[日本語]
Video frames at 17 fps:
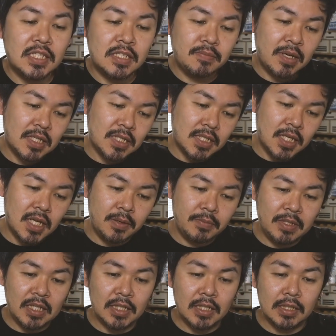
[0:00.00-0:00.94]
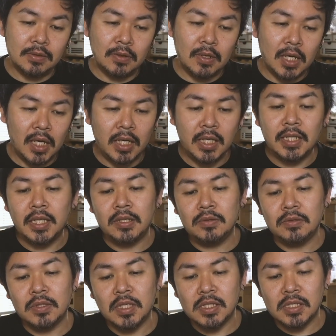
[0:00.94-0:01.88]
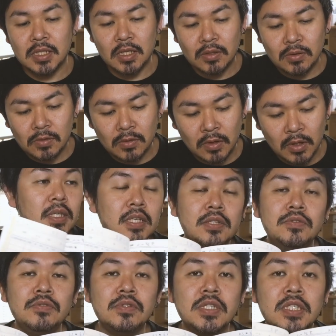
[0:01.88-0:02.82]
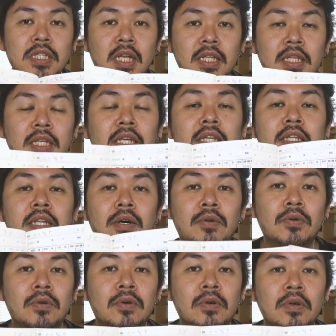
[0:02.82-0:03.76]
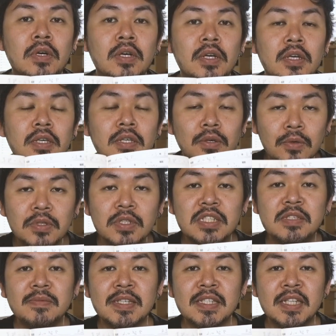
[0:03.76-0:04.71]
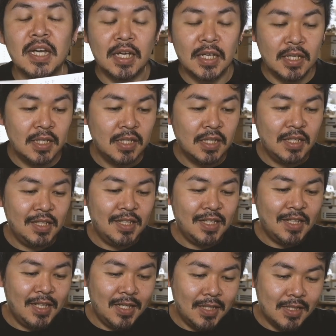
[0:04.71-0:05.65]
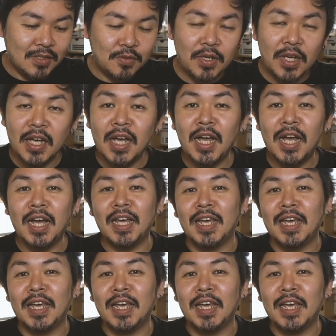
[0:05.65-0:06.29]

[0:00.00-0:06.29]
しましたみたいなのを書いてるんですけど、記入したデータを表にしました。それが、